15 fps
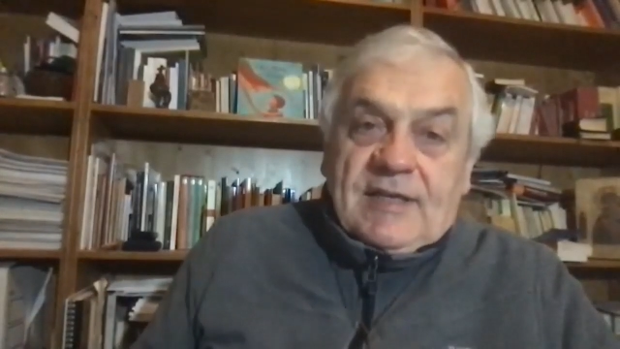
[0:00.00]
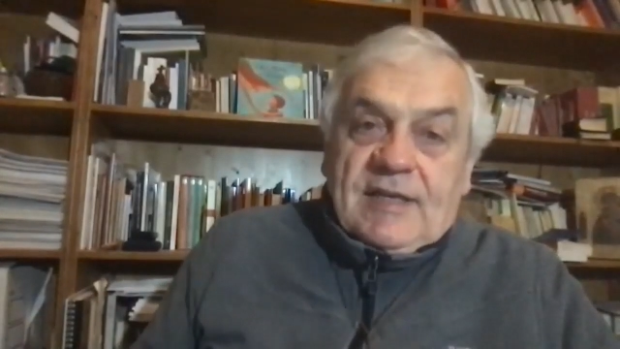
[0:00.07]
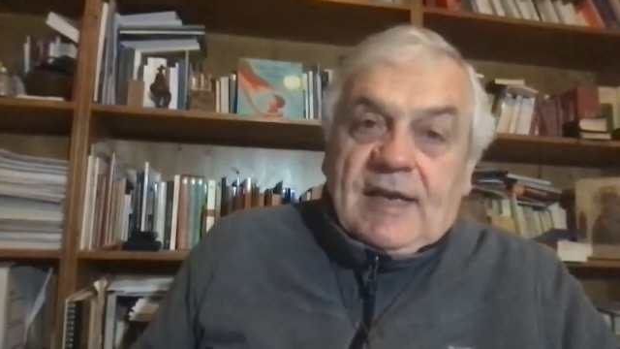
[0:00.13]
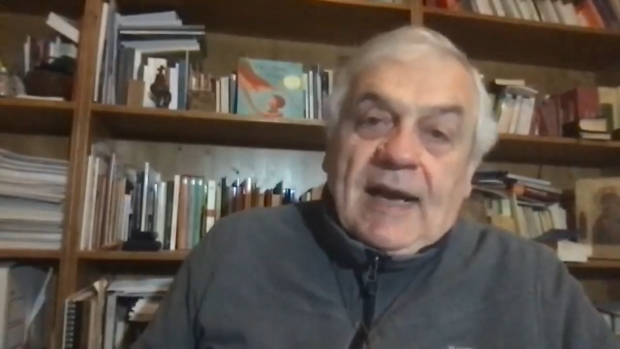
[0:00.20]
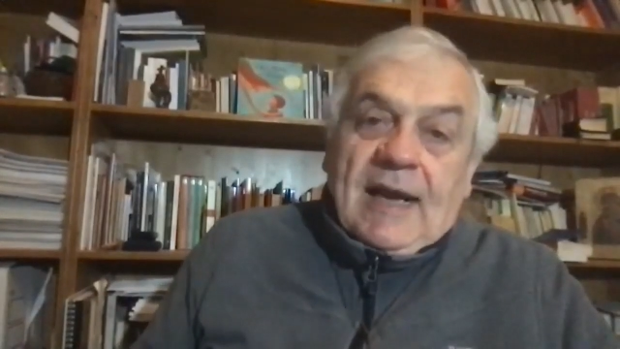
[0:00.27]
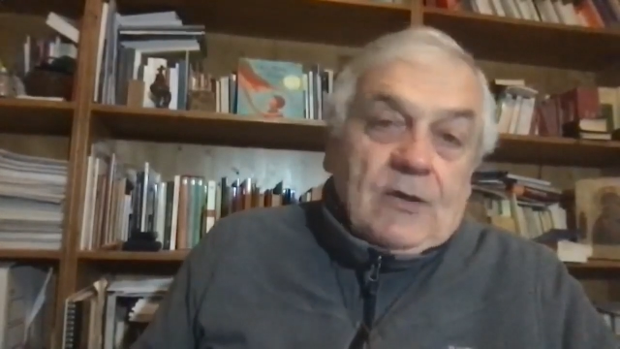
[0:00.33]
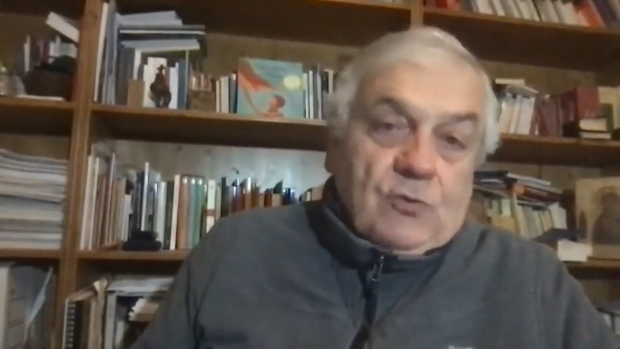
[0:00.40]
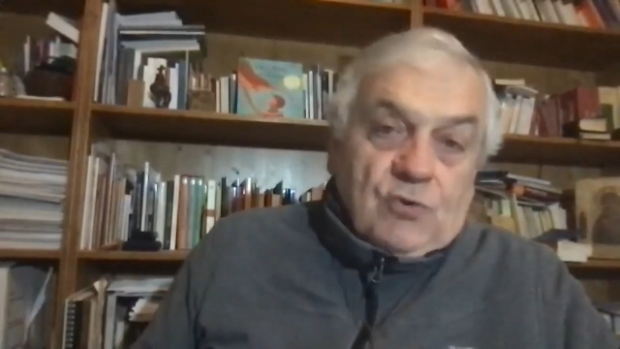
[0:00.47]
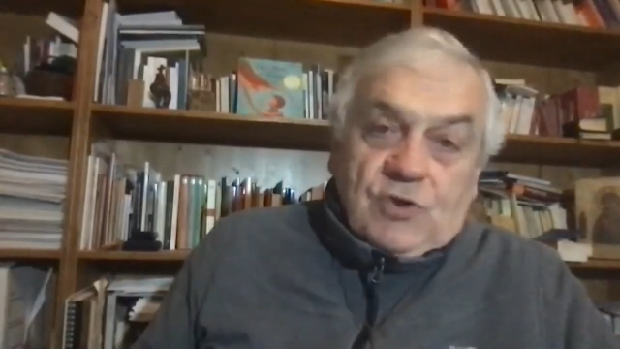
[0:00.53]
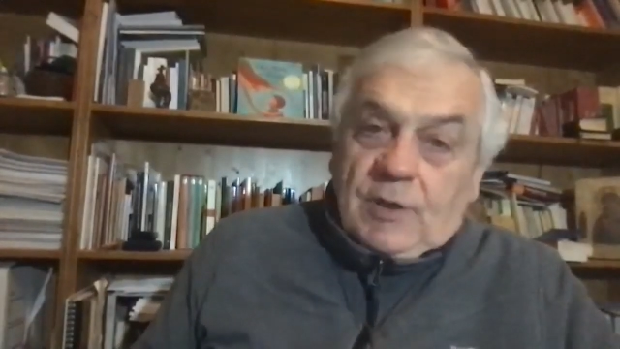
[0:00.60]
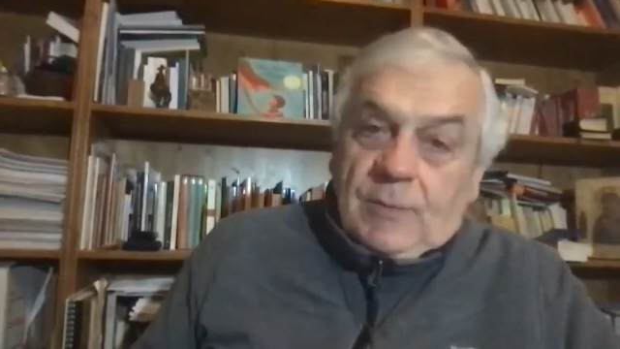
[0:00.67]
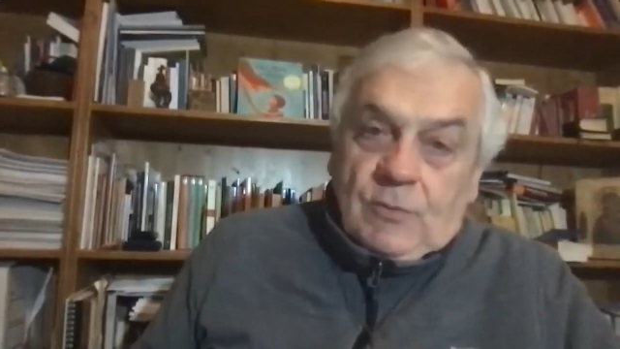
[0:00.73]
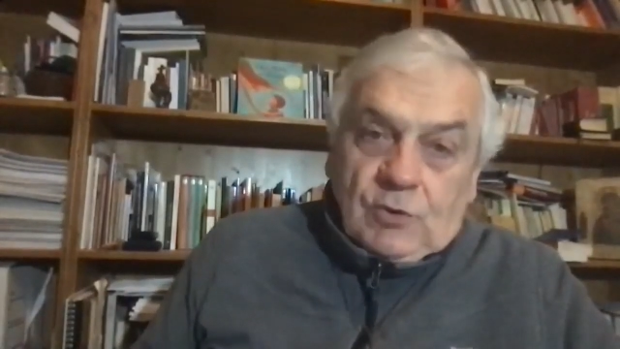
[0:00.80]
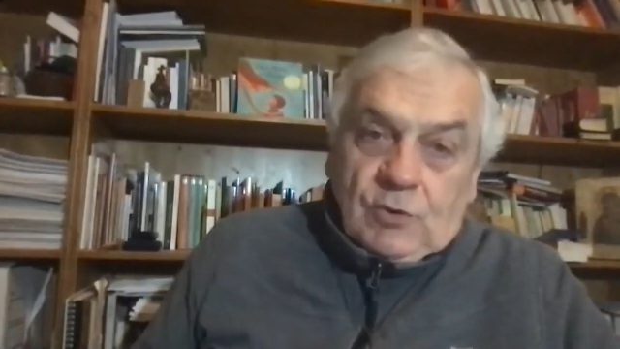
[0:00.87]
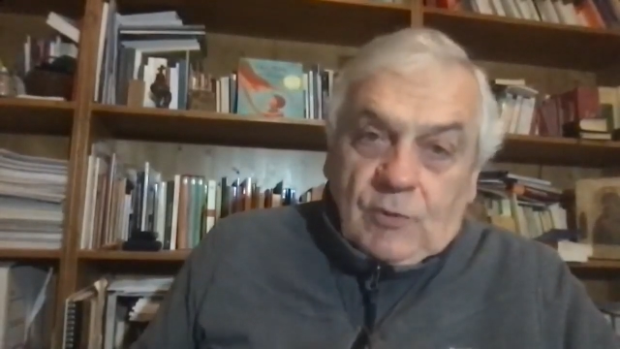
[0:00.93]
Sarai, tu
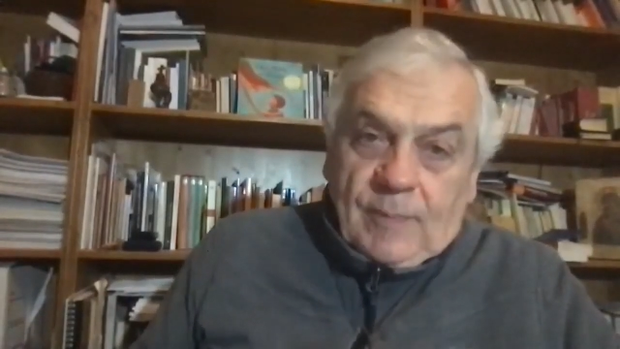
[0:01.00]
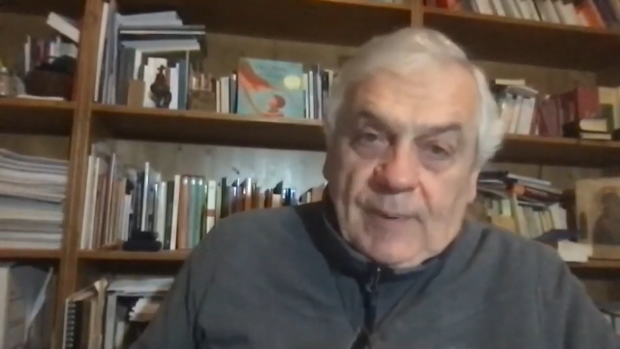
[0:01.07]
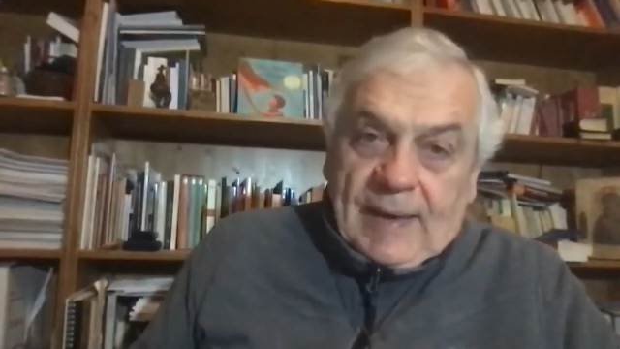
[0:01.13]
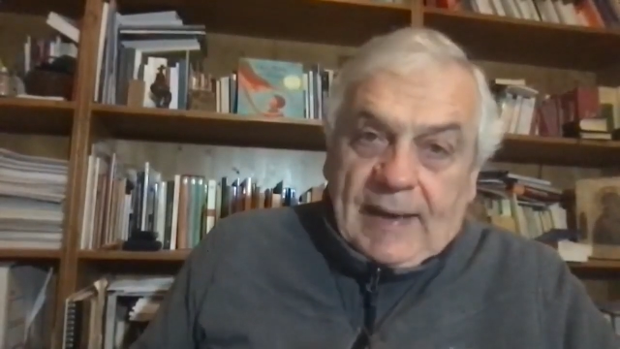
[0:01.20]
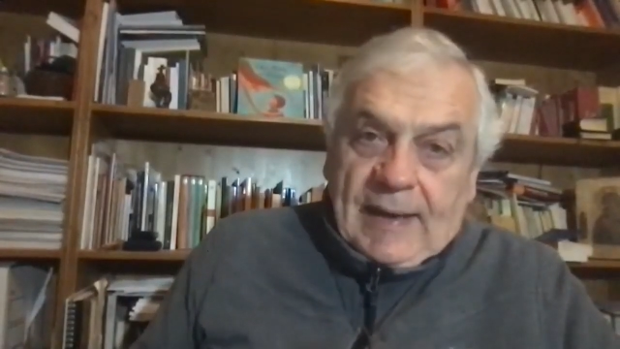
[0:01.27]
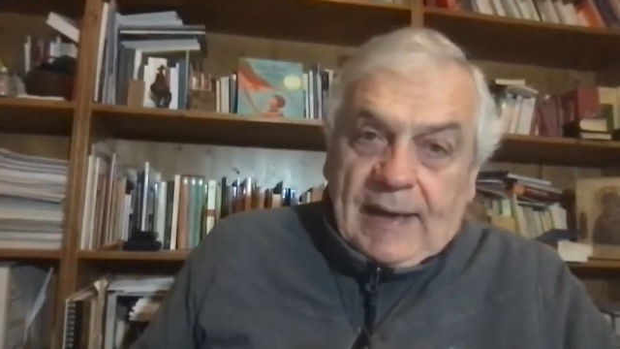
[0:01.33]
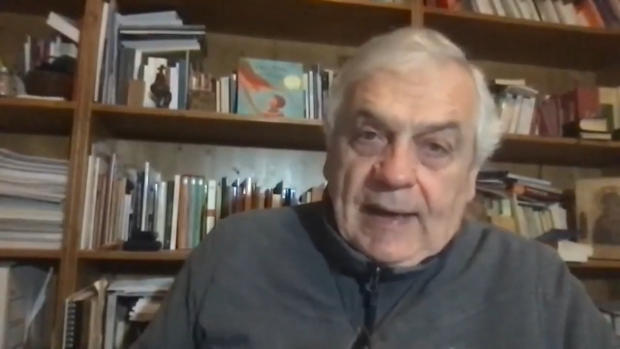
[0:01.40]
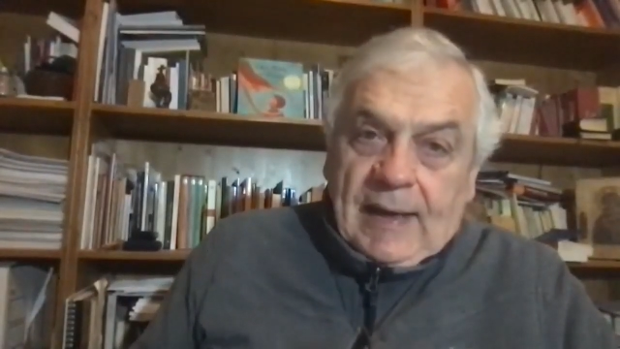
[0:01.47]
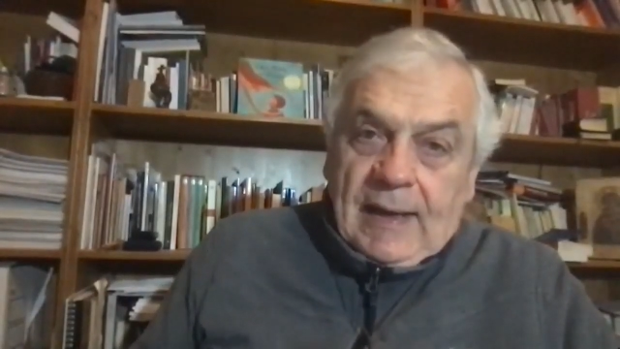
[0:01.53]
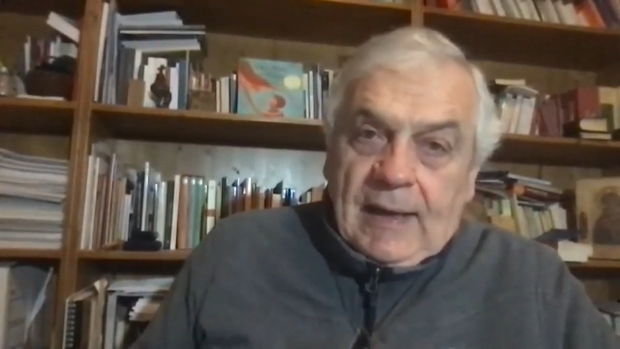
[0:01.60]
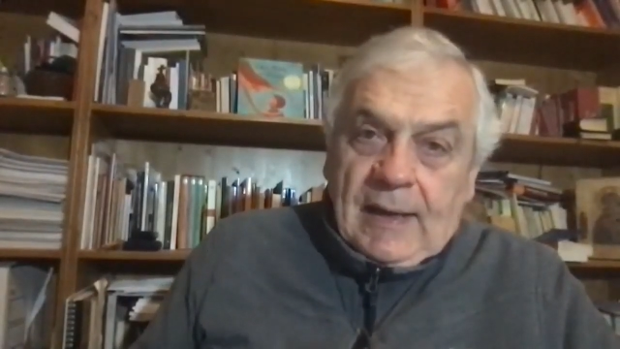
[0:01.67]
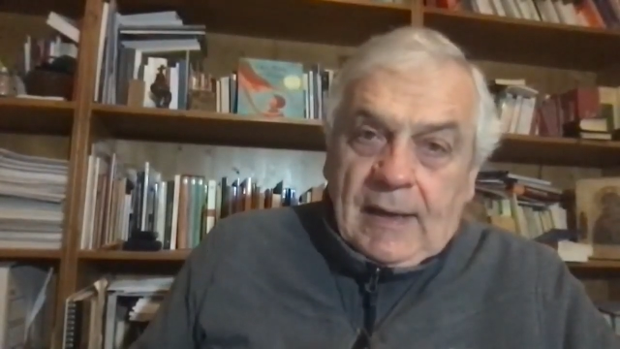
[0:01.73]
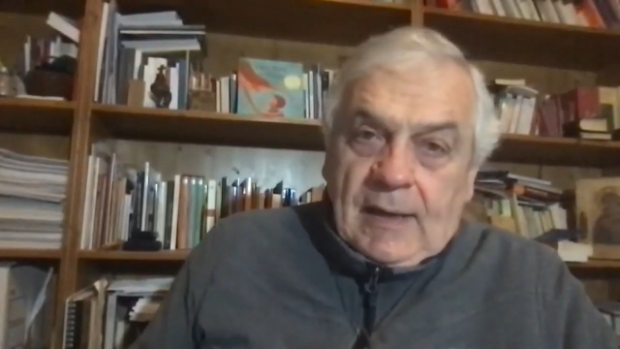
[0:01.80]
sei molto bella,